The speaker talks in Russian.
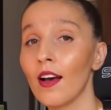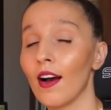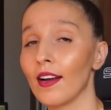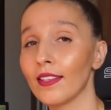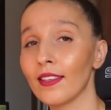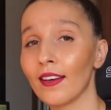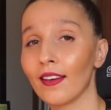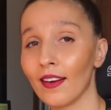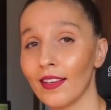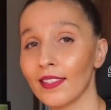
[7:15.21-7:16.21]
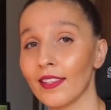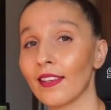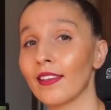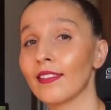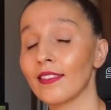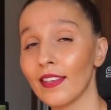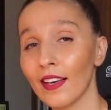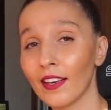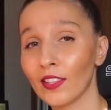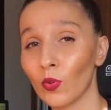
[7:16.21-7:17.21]
они как раз-таки
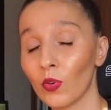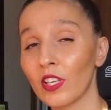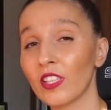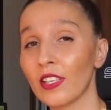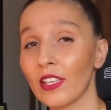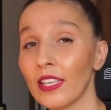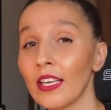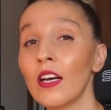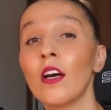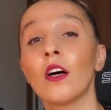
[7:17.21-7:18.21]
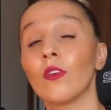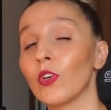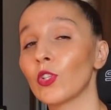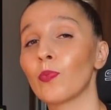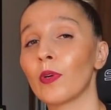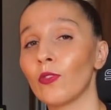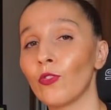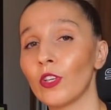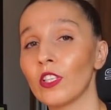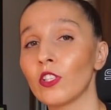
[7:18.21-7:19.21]
те, которые шли в эту
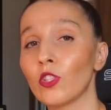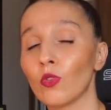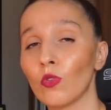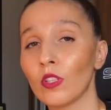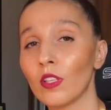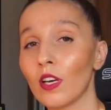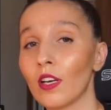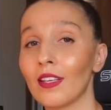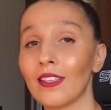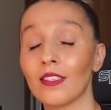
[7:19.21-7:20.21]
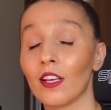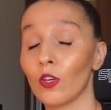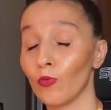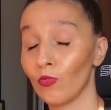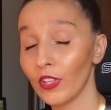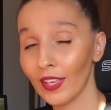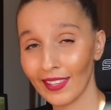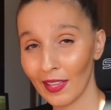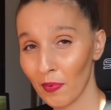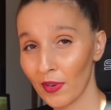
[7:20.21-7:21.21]
профессию не из-за любви к
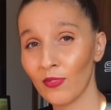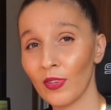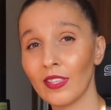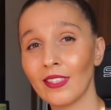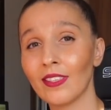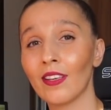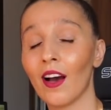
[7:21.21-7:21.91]
этой профессии,